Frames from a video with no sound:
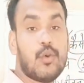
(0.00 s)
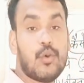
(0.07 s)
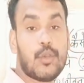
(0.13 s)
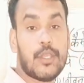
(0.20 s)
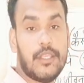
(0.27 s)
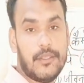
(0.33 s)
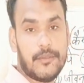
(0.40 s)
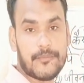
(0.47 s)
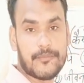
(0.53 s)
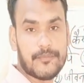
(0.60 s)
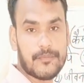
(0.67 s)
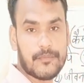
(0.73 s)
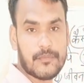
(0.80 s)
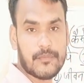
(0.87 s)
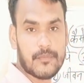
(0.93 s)
होगी
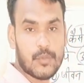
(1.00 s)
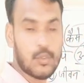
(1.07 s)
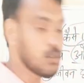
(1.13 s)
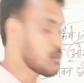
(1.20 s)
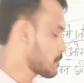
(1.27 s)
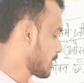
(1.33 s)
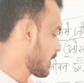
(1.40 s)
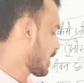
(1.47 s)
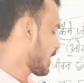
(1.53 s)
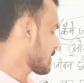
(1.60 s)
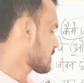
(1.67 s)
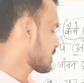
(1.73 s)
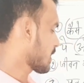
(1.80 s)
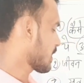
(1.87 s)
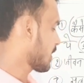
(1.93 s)
उस
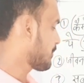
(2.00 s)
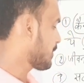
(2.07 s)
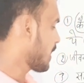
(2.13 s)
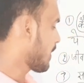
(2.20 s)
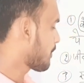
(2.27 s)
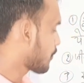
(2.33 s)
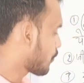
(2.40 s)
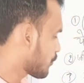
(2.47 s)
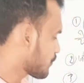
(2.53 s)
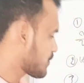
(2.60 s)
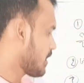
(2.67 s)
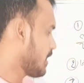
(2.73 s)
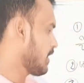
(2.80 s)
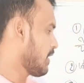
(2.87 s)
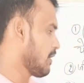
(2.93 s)
प्रयास तक अभी आप
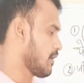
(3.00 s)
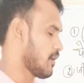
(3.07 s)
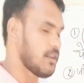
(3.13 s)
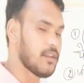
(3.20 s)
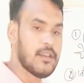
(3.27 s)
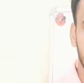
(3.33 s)
पहुंचे ही नहीं है